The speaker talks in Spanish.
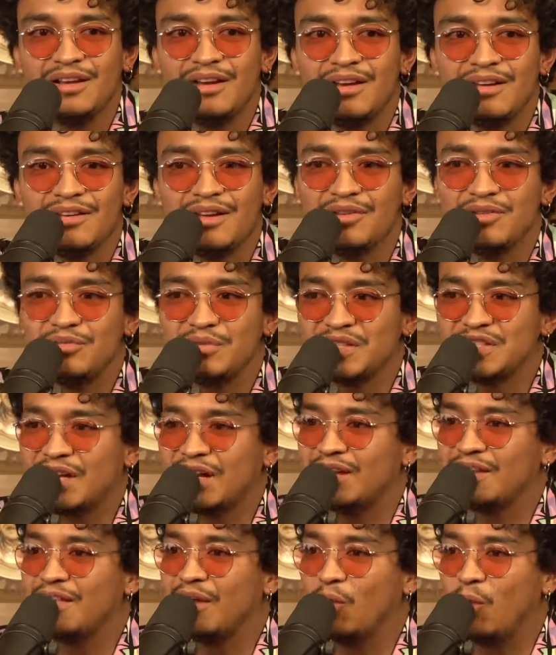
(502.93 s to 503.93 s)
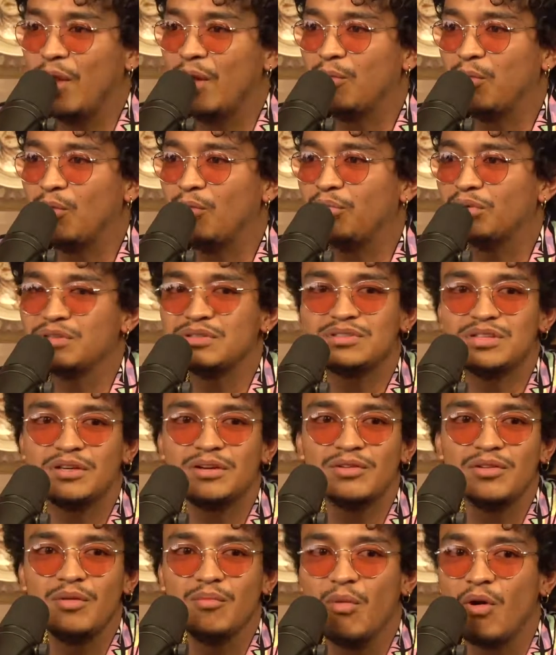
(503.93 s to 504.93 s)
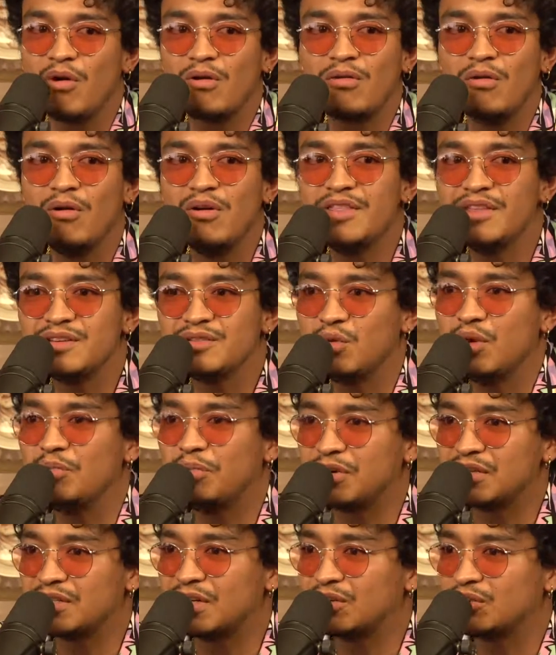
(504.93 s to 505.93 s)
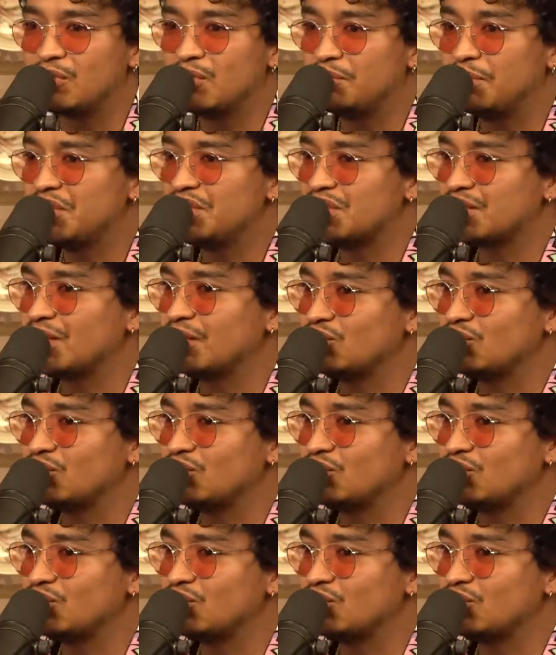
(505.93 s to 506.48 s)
ya no más estar ahí de huevón. Por eso salieron de morroides, güey. Por estar todo el pinche rato